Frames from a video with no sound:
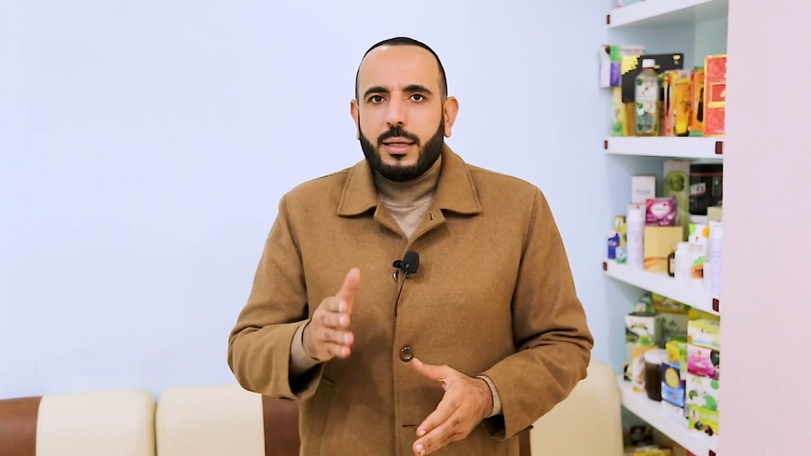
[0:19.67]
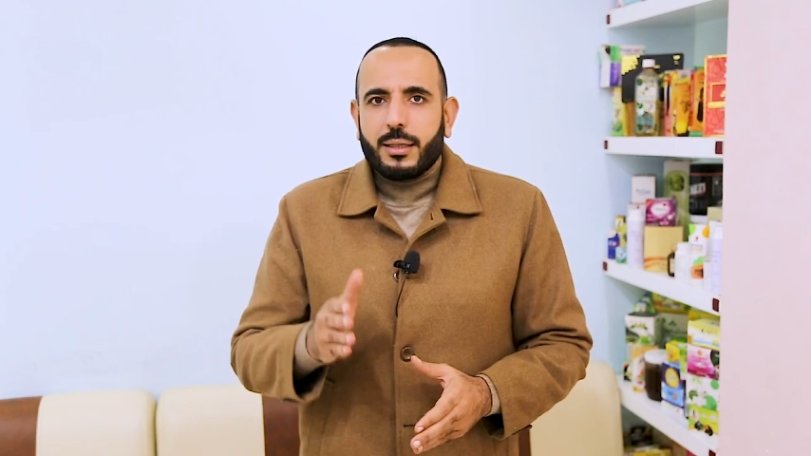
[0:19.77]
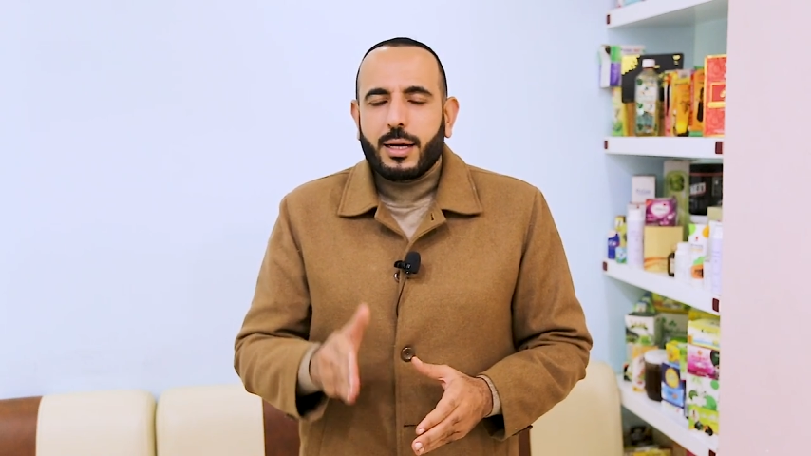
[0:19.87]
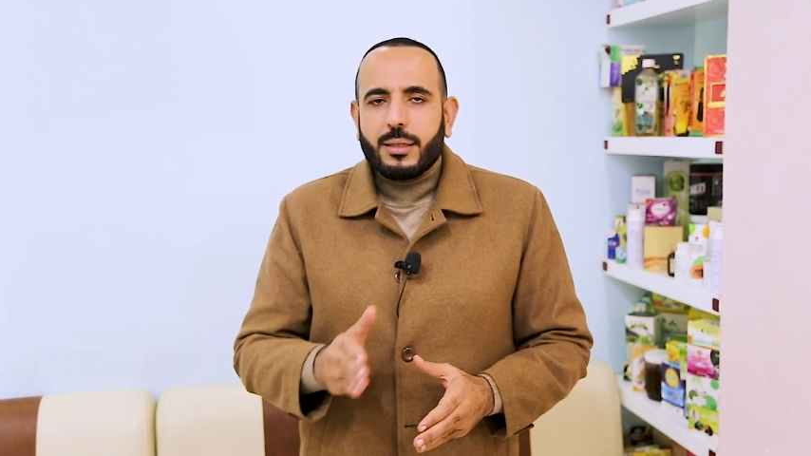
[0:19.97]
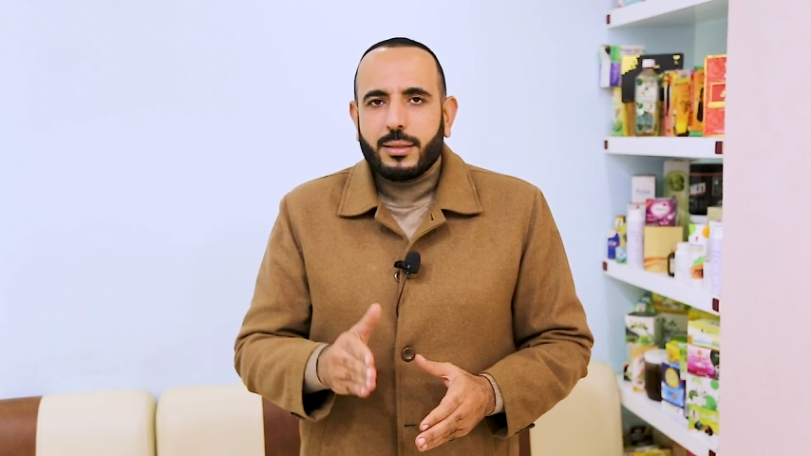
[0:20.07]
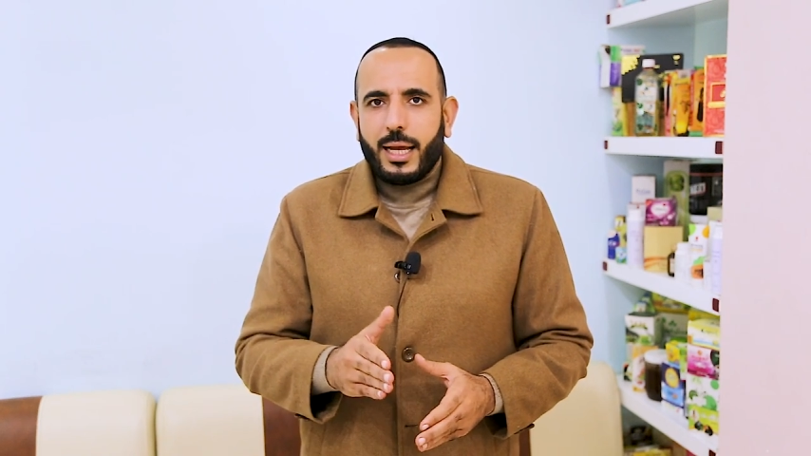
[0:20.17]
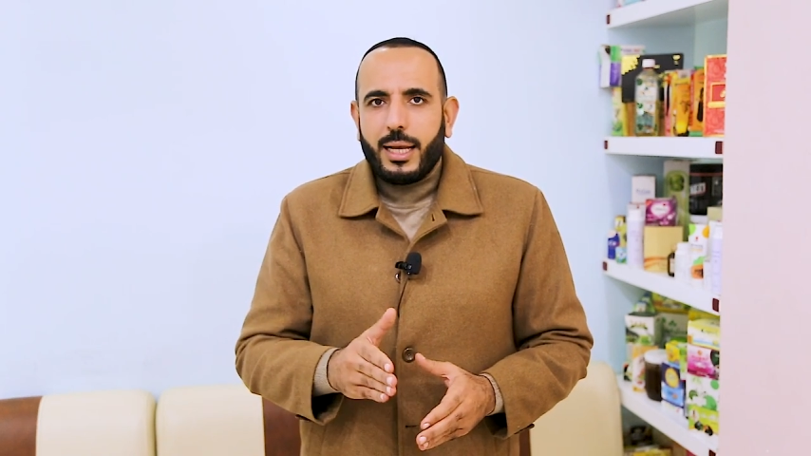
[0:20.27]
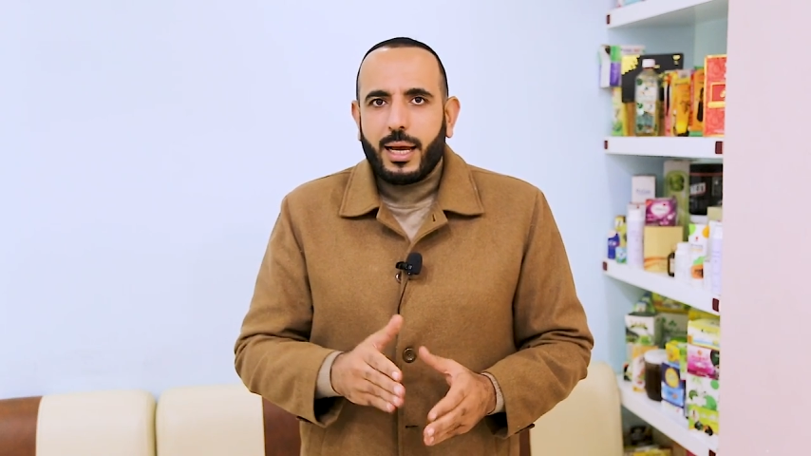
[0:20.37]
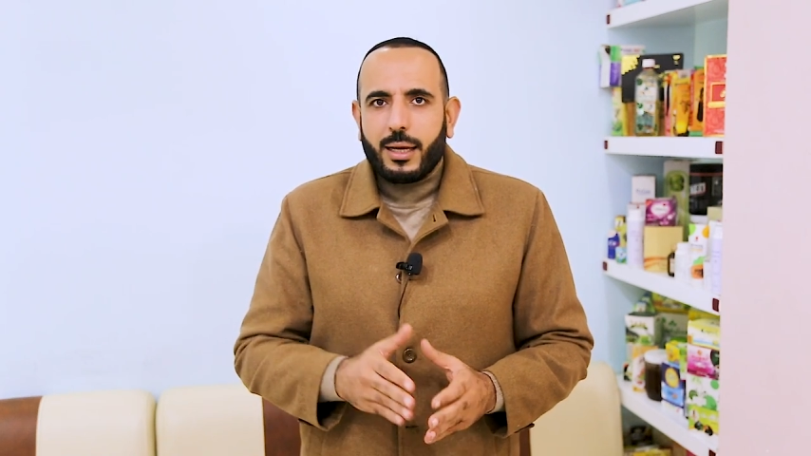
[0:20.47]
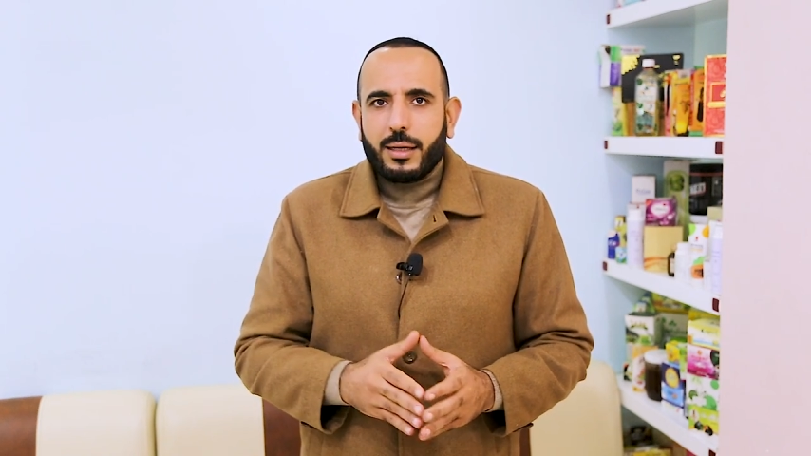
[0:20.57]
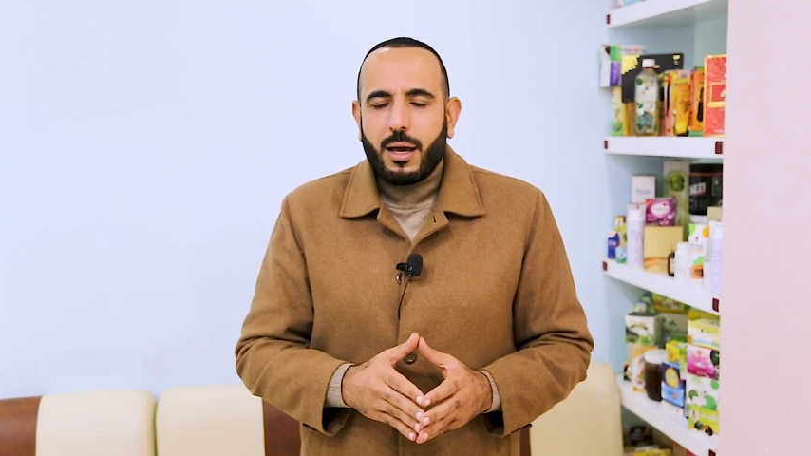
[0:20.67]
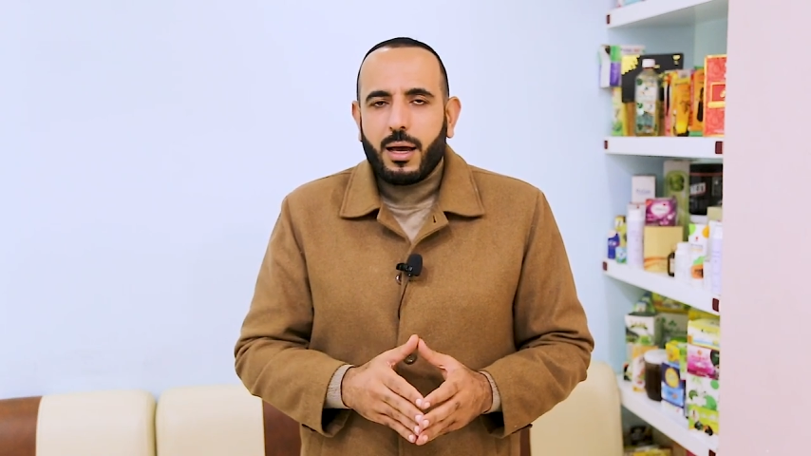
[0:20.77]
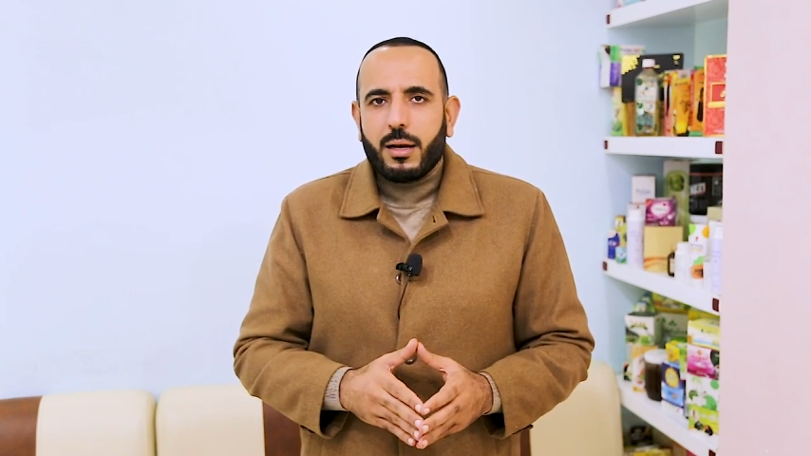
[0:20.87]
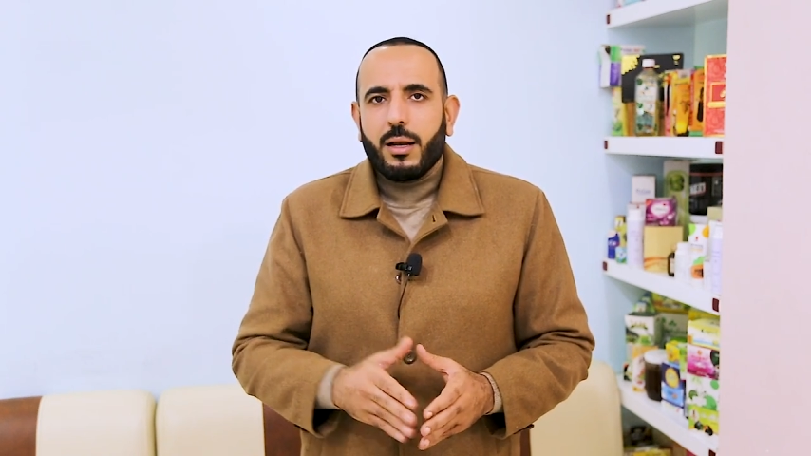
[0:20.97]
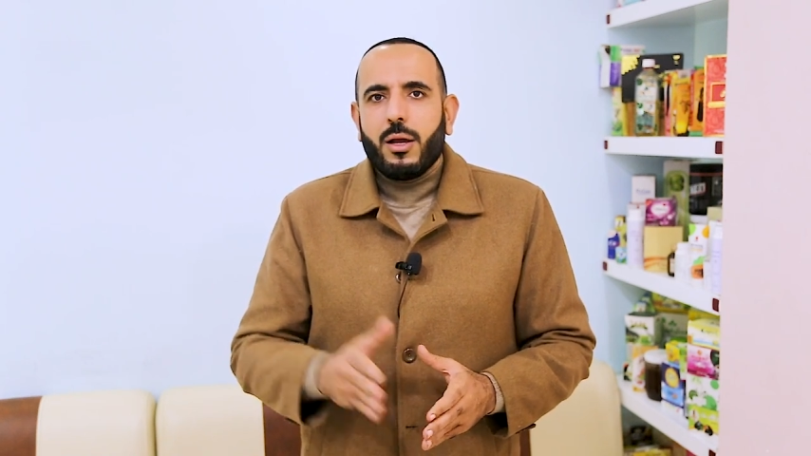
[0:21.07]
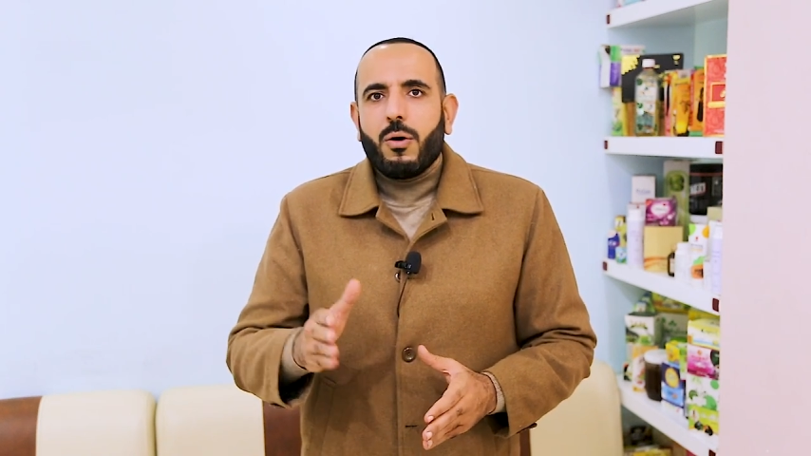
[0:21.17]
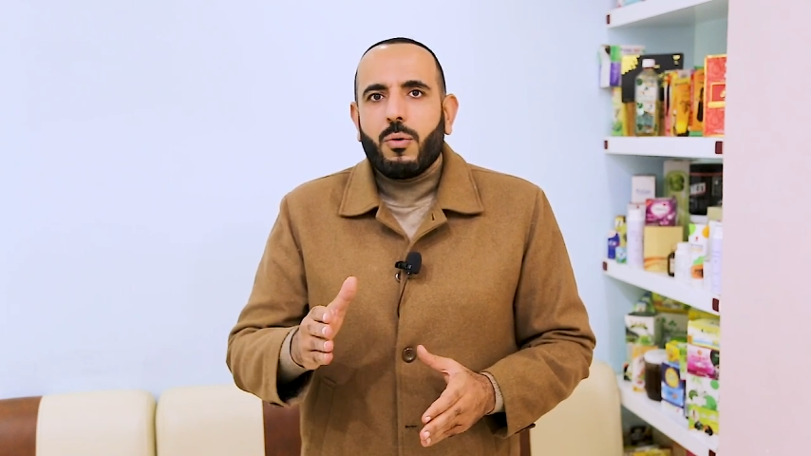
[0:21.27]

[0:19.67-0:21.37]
نقطع عليها خيار